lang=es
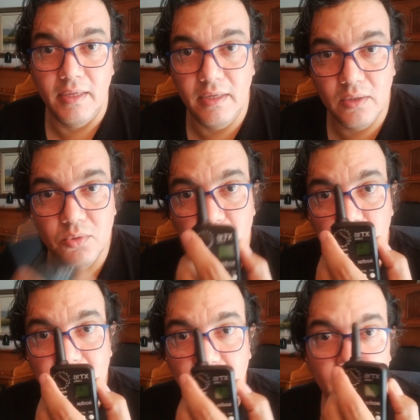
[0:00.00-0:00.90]

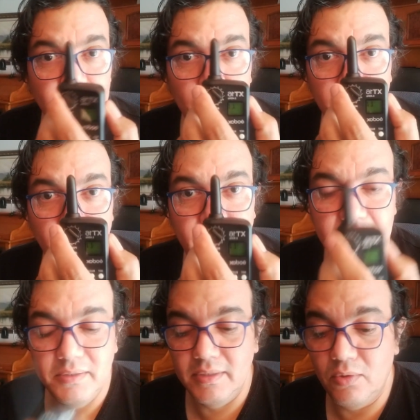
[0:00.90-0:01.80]
Inclusive con estos
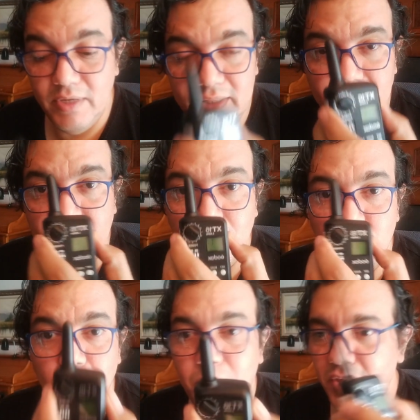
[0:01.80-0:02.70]
flashes, con este
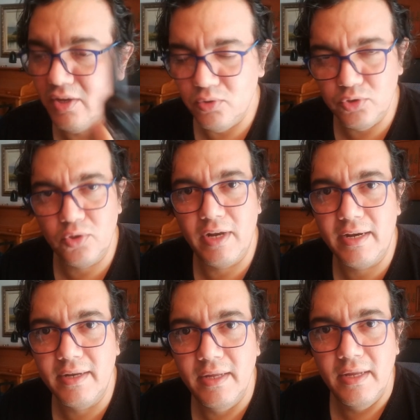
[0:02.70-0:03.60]
remoto puedes controlar